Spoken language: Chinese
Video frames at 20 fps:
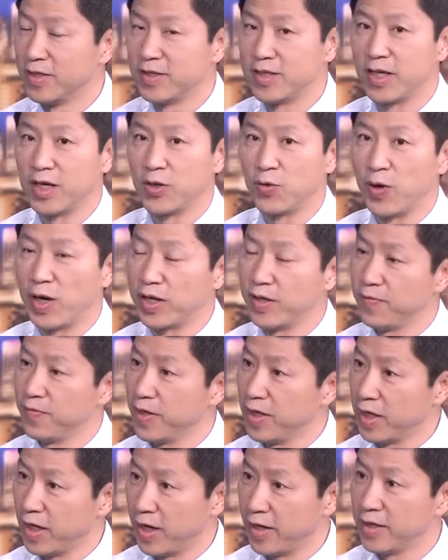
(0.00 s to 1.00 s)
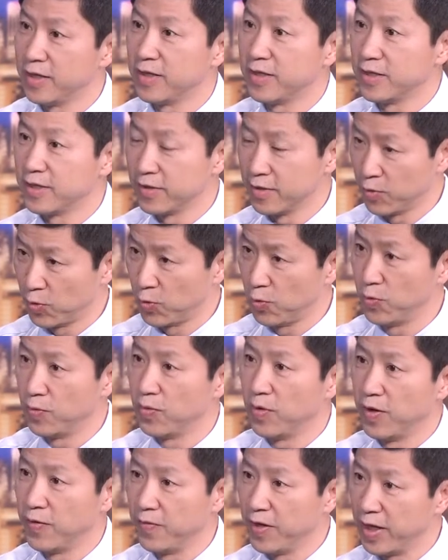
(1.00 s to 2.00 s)
这样的话呢，未来的
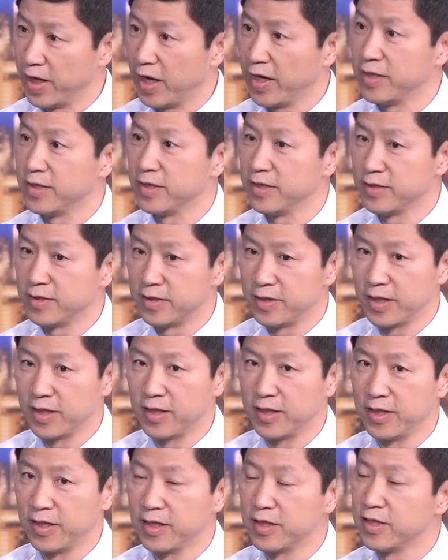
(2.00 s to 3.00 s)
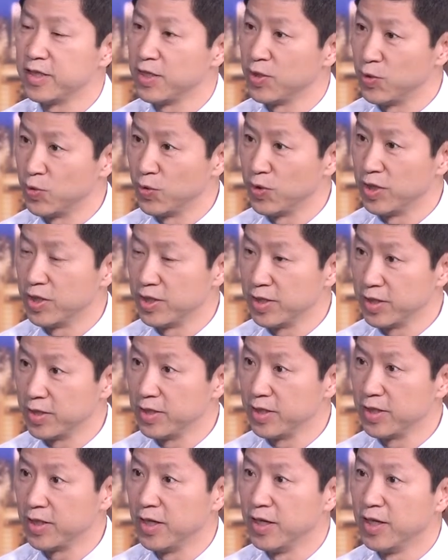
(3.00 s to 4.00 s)
呃未来这个一个季度的经
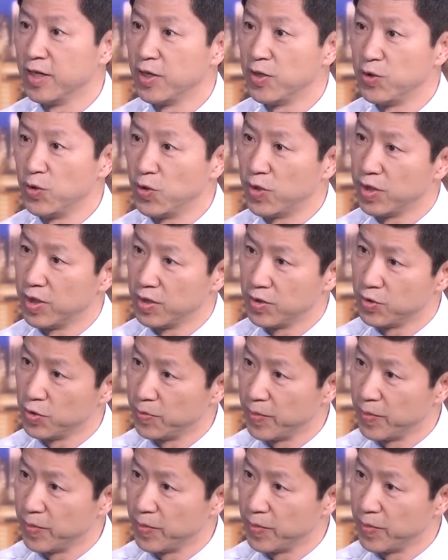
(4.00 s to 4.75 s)
济有可能就